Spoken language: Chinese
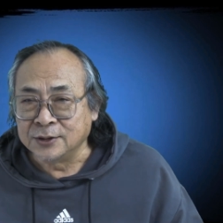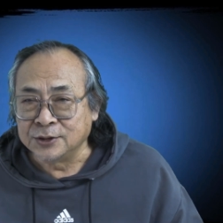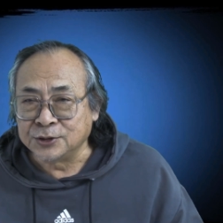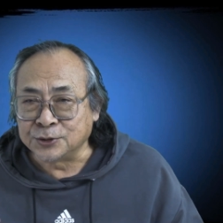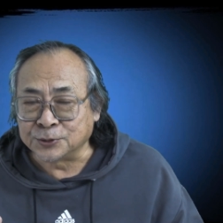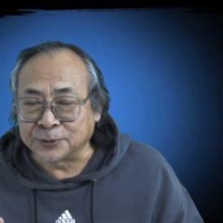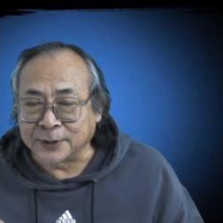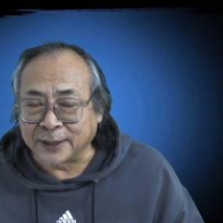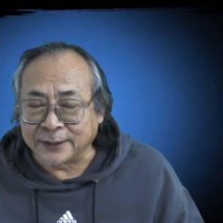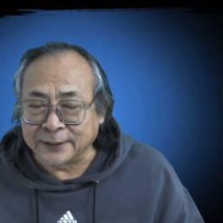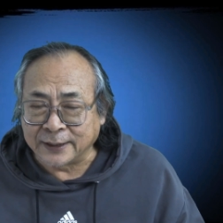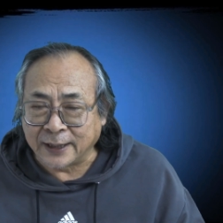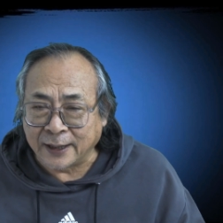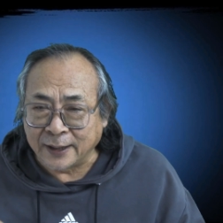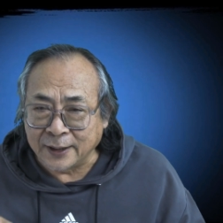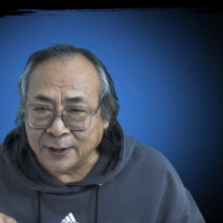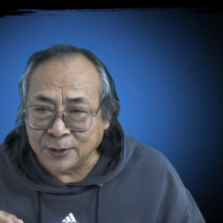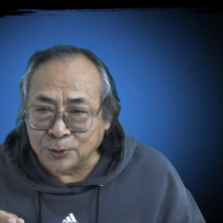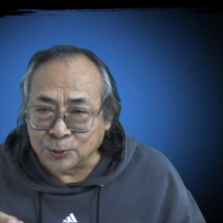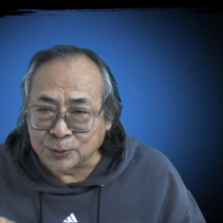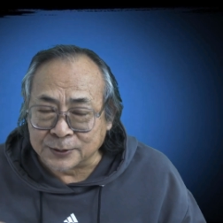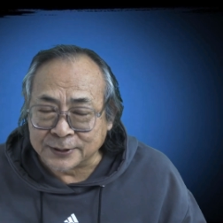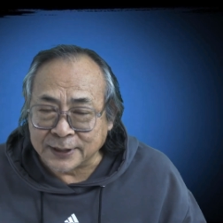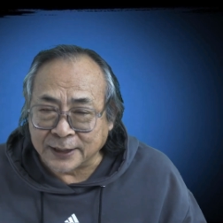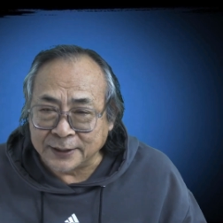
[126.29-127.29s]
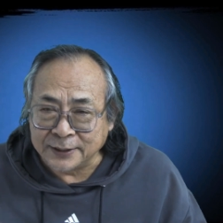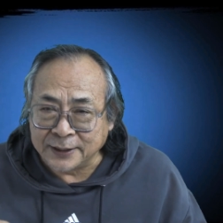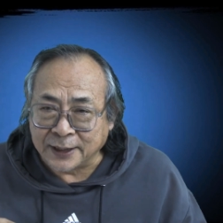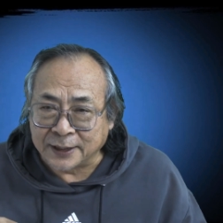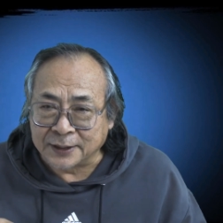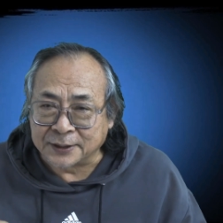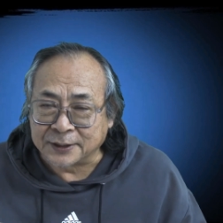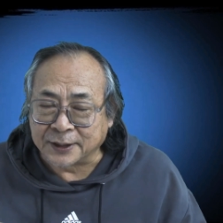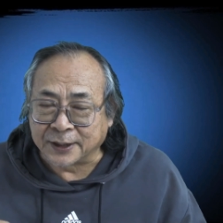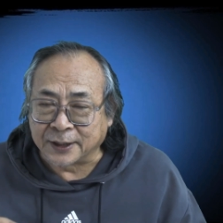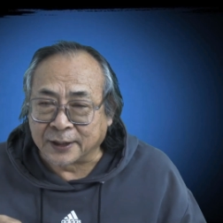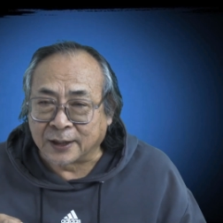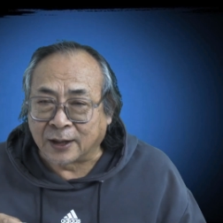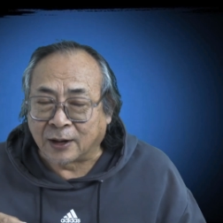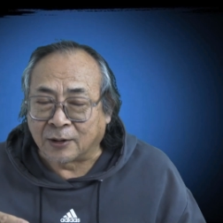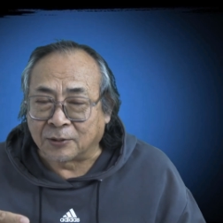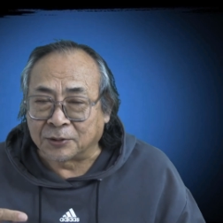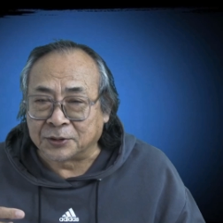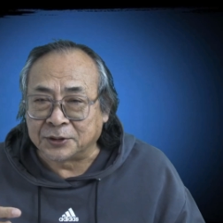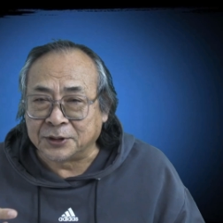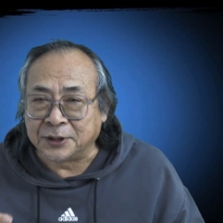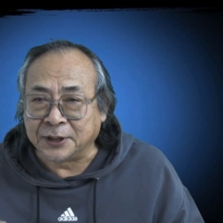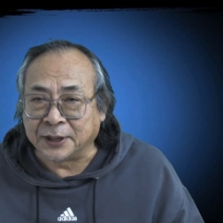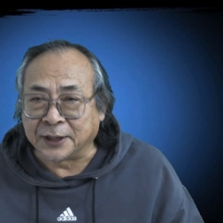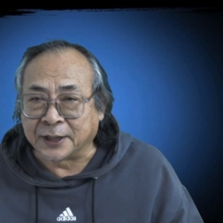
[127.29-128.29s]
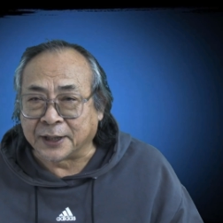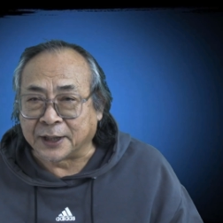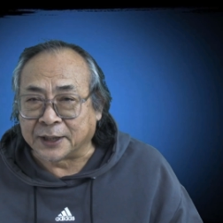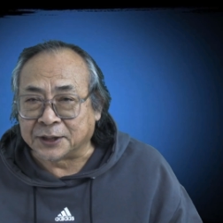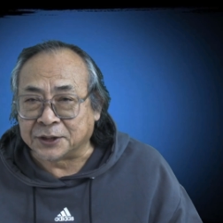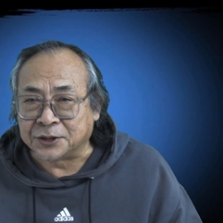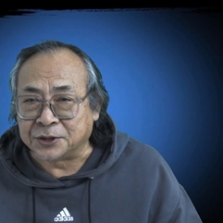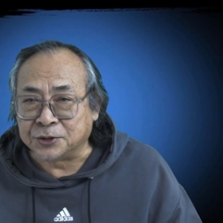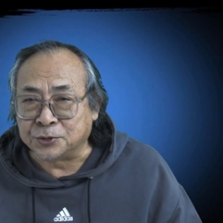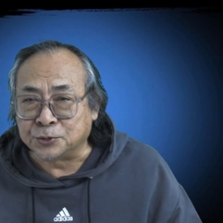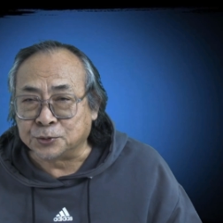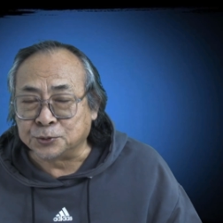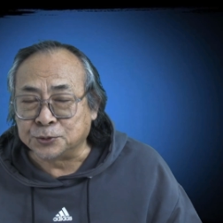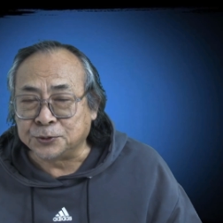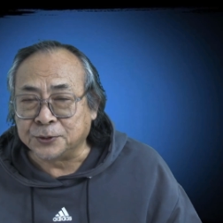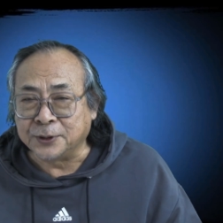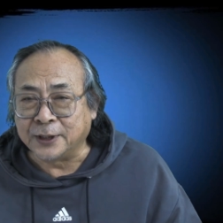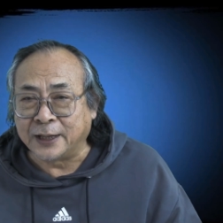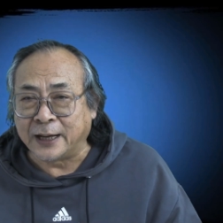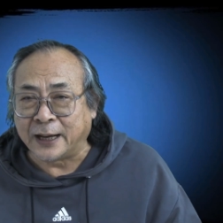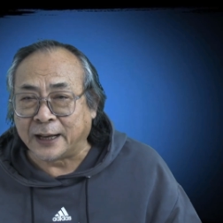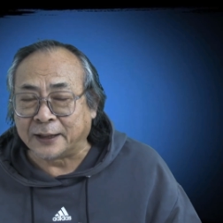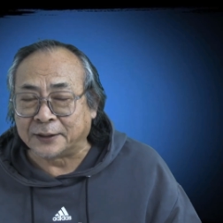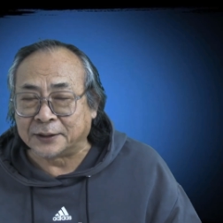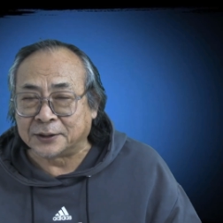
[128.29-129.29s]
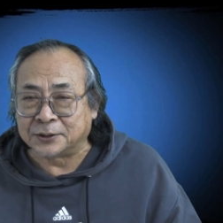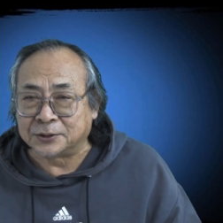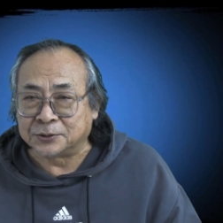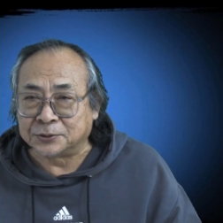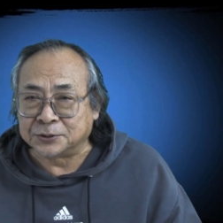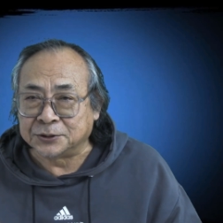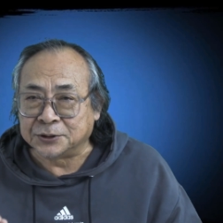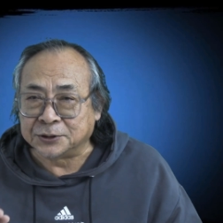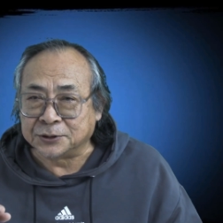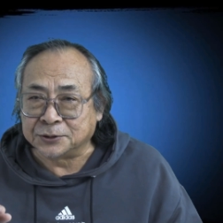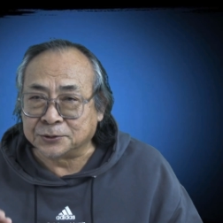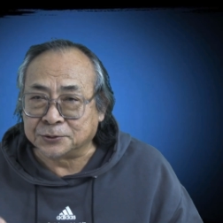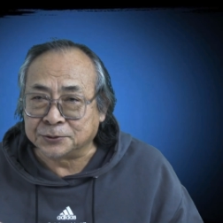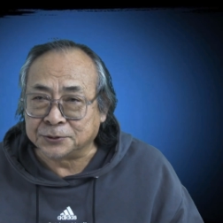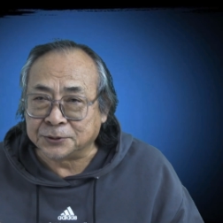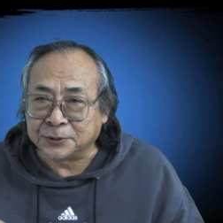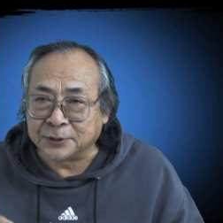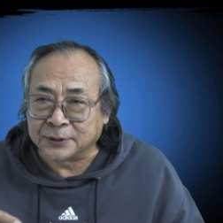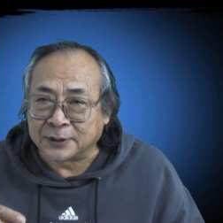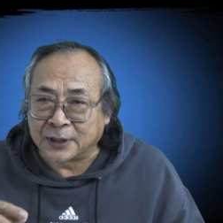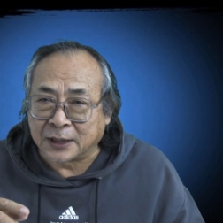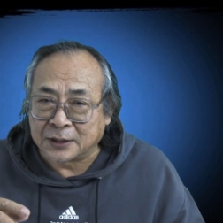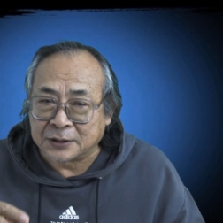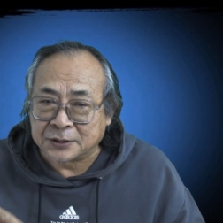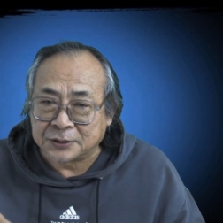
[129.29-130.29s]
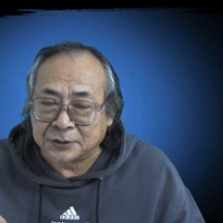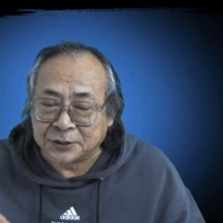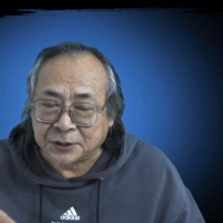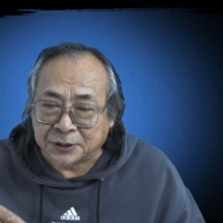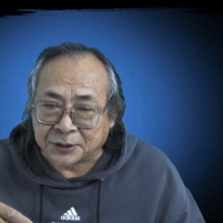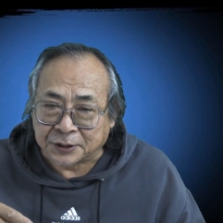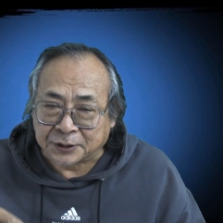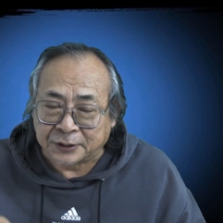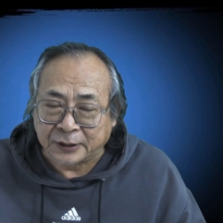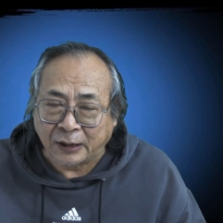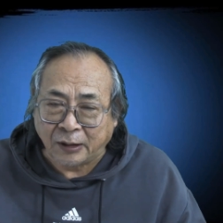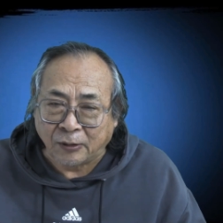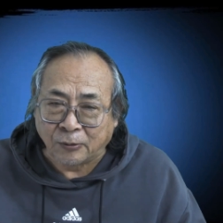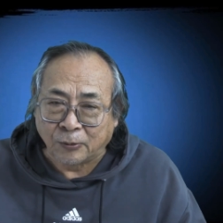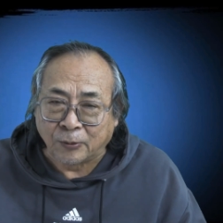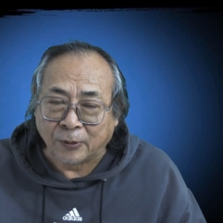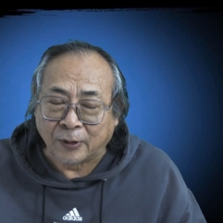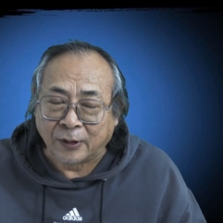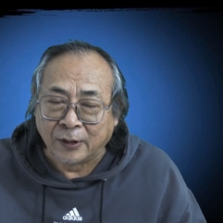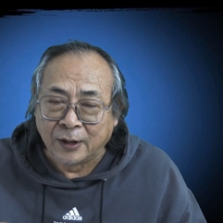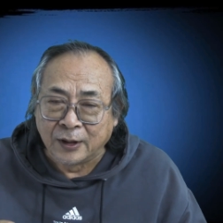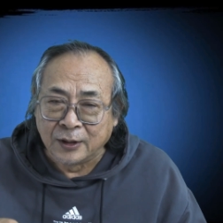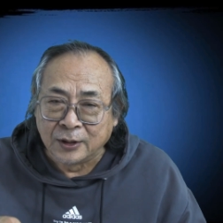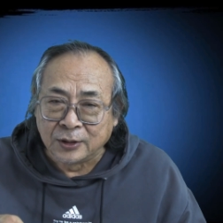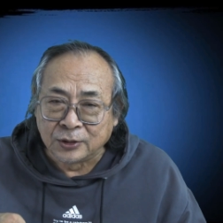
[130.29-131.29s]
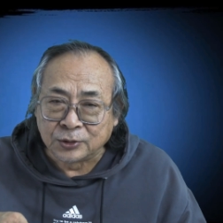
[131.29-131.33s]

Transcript: 就在他六三年这一稿递给习仲勋看的时候，习仲勋当时提到过。